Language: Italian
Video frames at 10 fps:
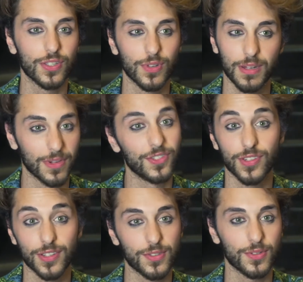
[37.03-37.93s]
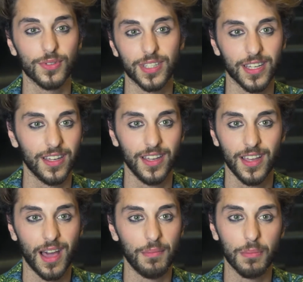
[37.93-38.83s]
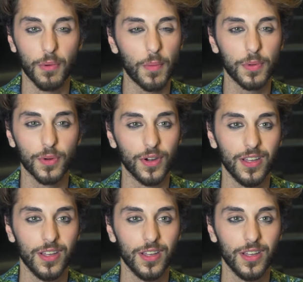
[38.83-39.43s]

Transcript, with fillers: sull'immaginazione. Abbiamo proprio